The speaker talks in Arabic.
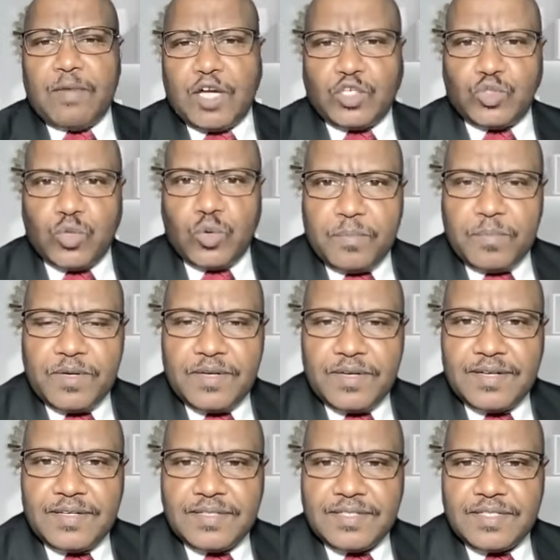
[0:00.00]
مكتوب
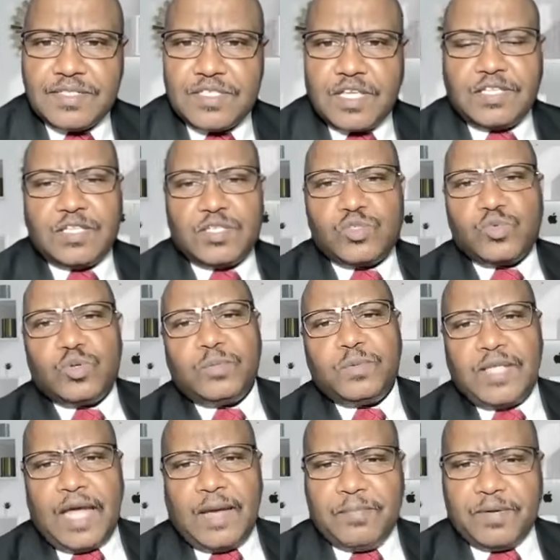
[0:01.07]
زي الدستور
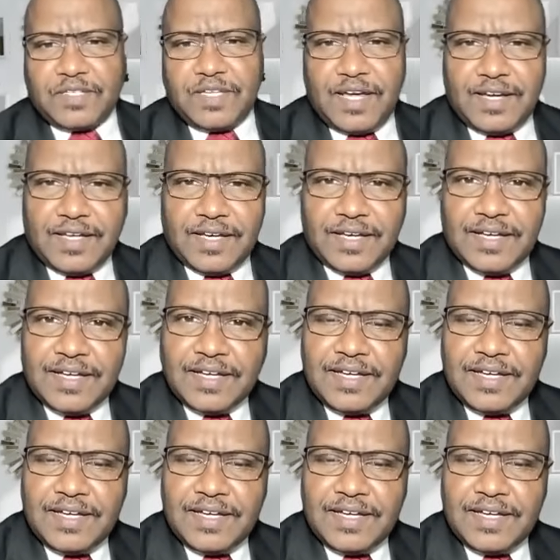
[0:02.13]
بتاع بريطانيا